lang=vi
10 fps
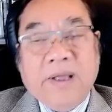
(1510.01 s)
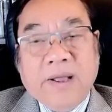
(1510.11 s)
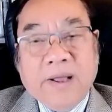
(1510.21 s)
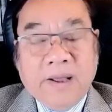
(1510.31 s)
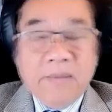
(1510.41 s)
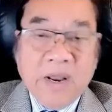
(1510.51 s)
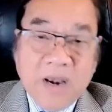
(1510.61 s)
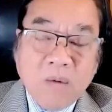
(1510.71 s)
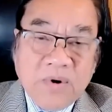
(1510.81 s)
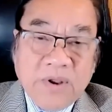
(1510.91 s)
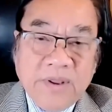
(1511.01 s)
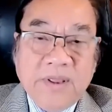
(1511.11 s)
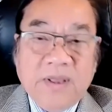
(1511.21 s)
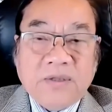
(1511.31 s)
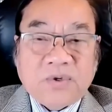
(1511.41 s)
à, biển Đông đó
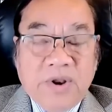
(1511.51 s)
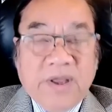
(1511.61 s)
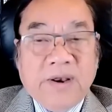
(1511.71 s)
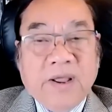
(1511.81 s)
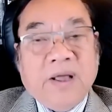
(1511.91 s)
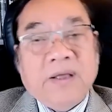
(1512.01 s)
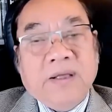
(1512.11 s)
cho nên à,